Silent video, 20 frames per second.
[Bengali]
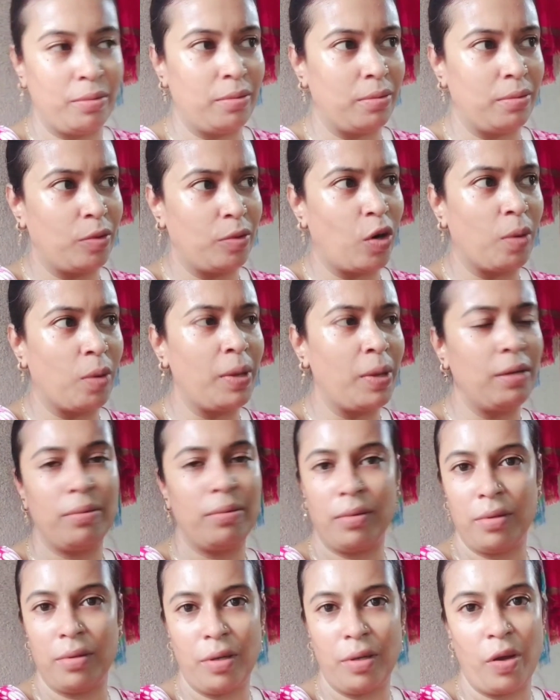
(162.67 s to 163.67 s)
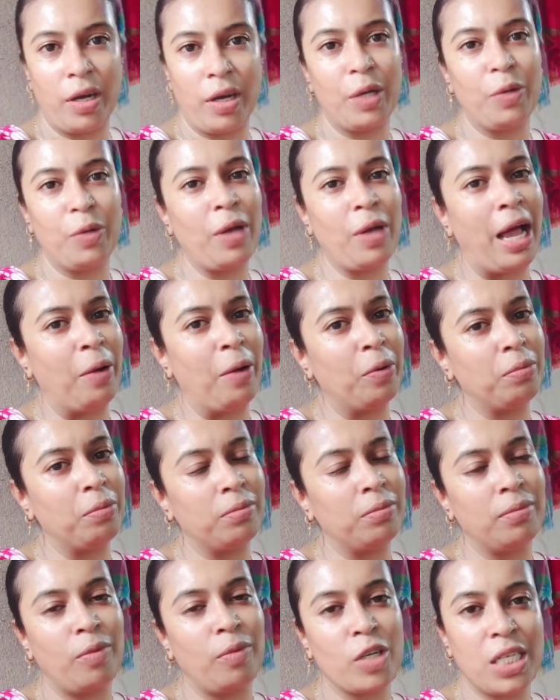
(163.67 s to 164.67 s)
নর্মাল লঙ্কার গুঁড়ো
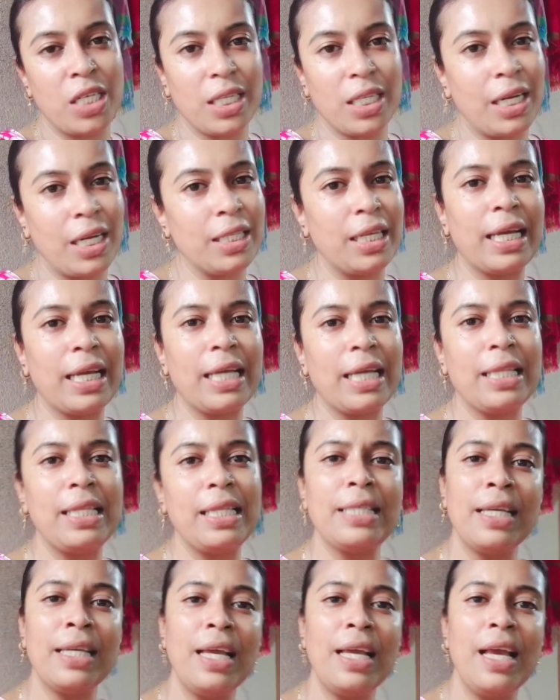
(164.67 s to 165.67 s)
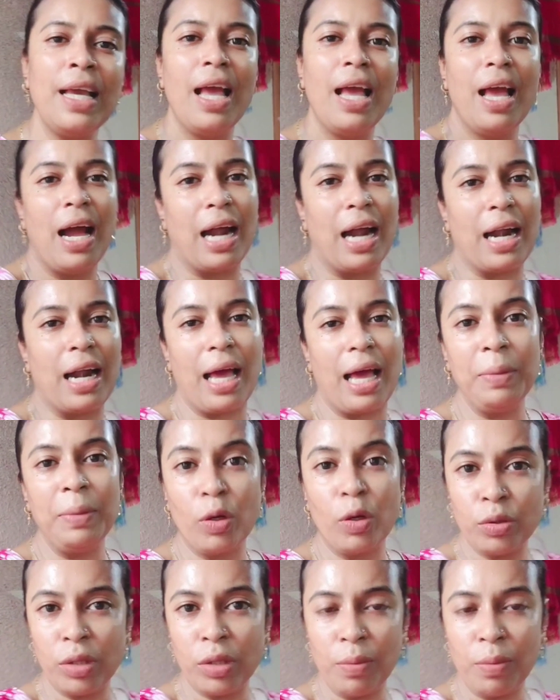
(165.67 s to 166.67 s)
মশলাদারিতে রেখে দিয়েছে আর আমি
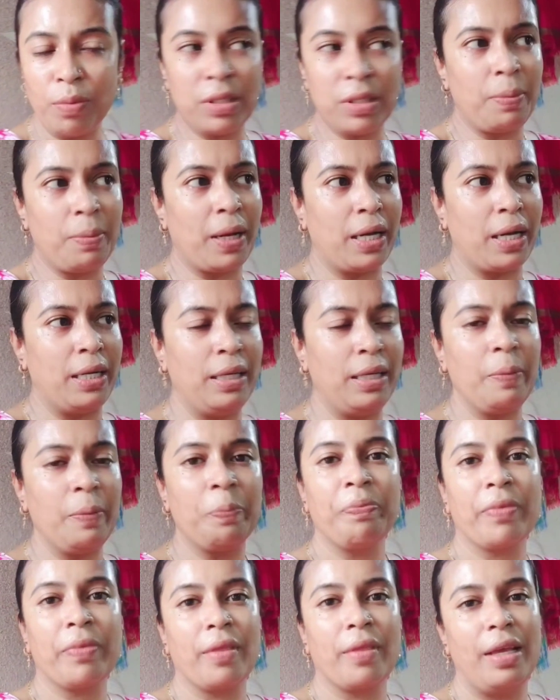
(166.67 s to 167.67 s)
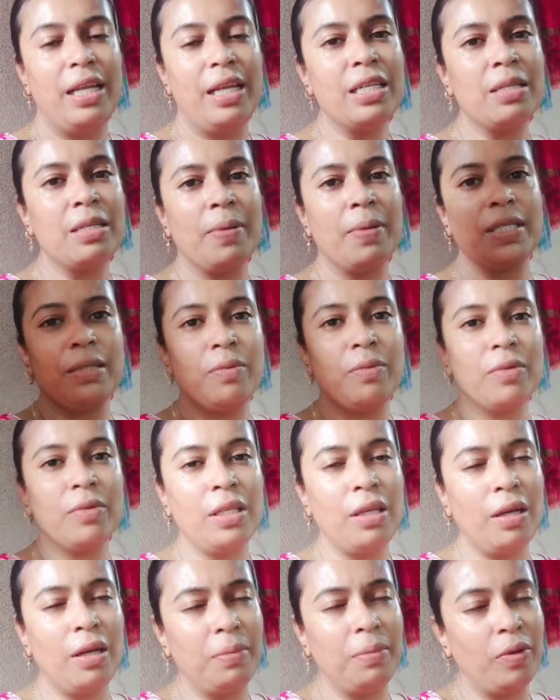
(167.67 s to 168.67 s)
অতটা বুঝতে পারিনি ইলিশ মাছের মধ্যে
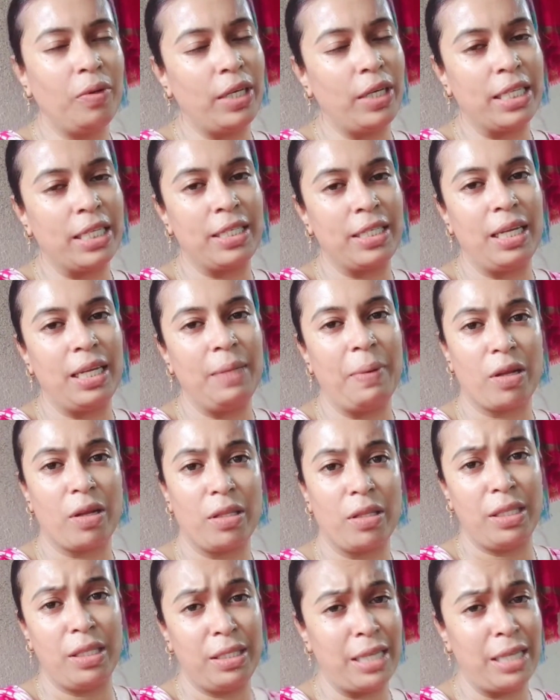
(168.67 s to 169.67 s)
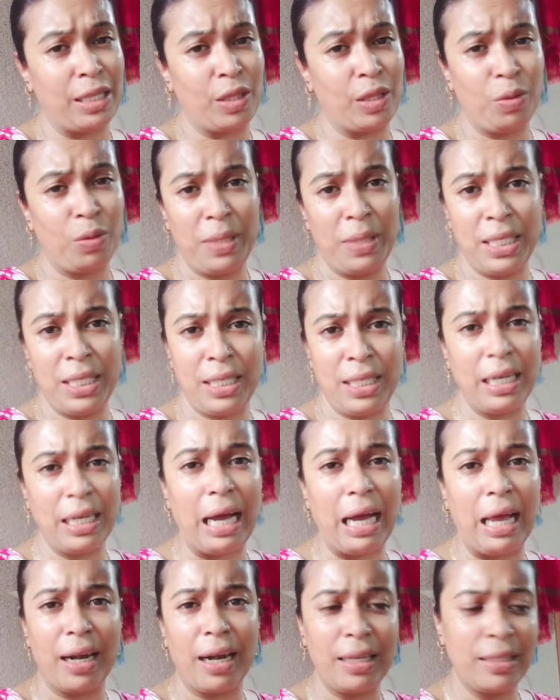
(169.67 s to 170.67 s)
আমি ওই রেড চিলি পাউডার দিয়ে দিচ্ছি এত বিচ্ছিরি
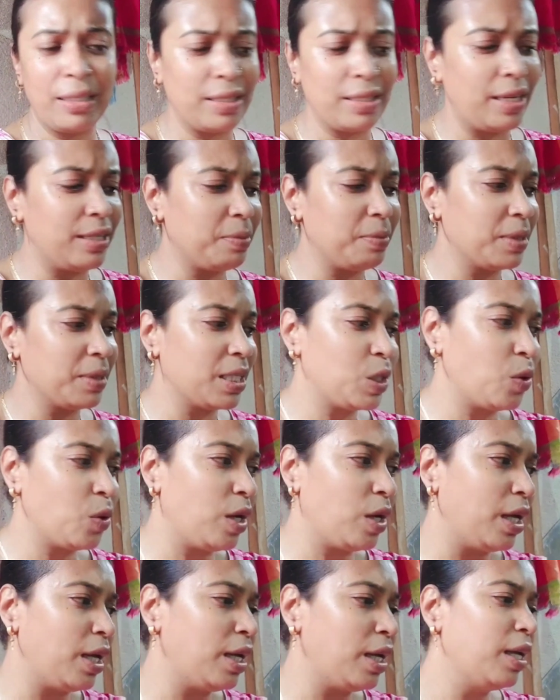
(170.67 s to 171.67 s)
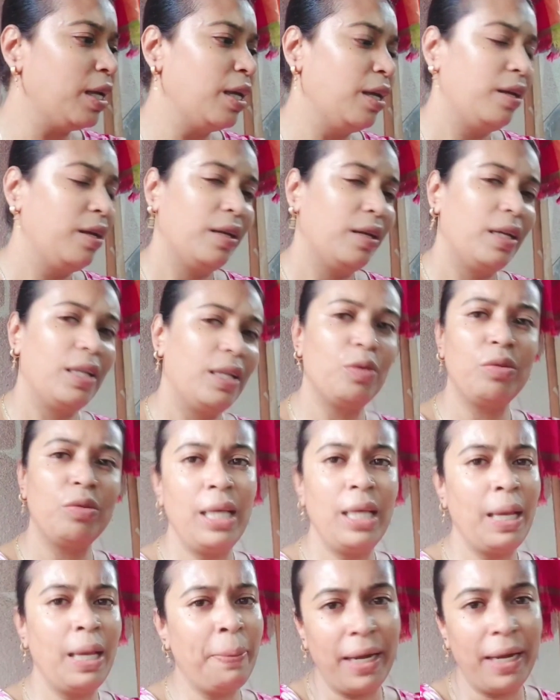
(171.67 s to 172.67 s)
কালার এসছে ইলিশ মাছের ঝোলে কিন্তু
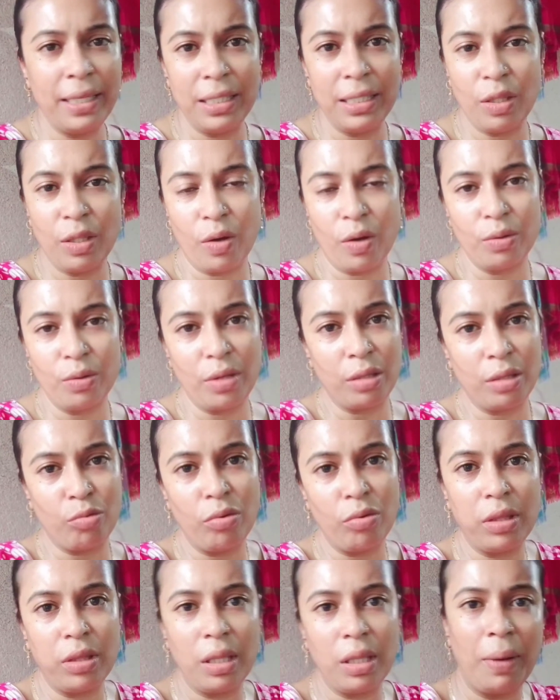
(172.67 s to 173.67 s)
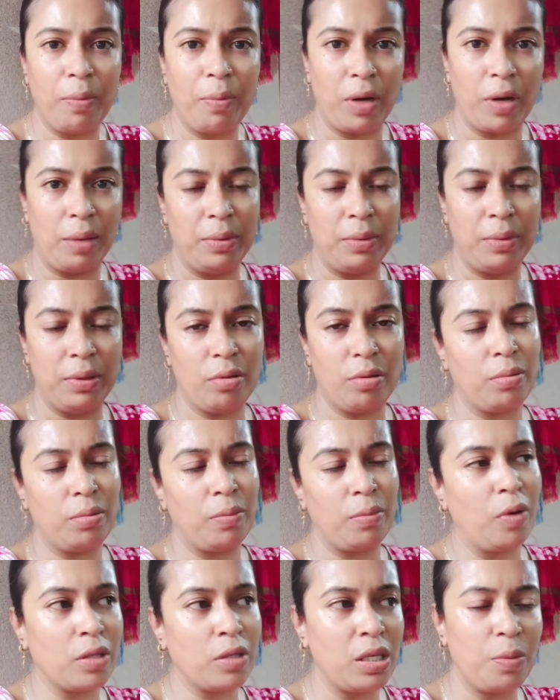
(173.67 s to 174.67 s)
দিয়ে ফেলেছি তখন তো আর তুলতে পারবো না আমি তো
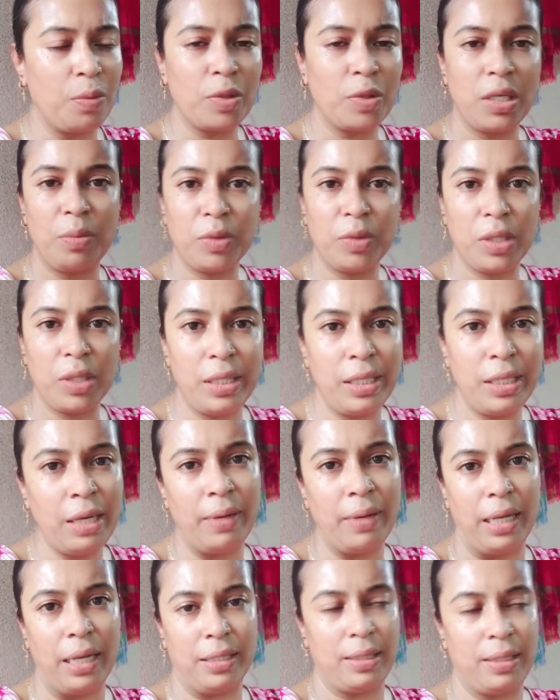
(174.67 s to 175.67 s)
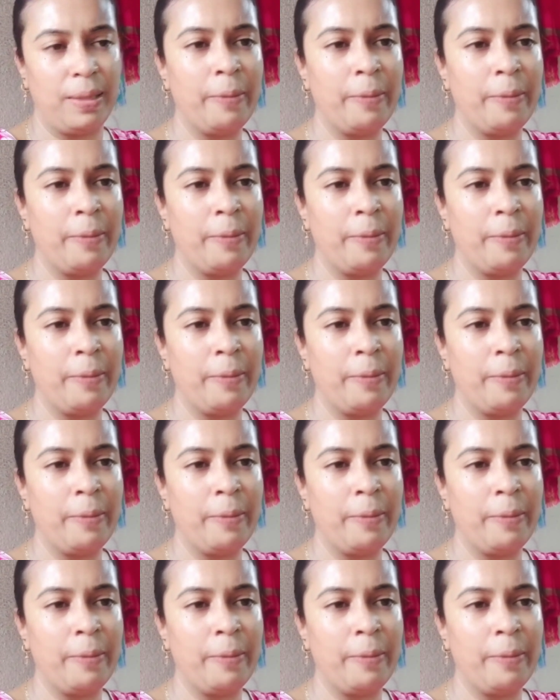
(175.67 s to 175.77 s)
মশলা মশলার মধ্যে দিয়ে ফেলেছি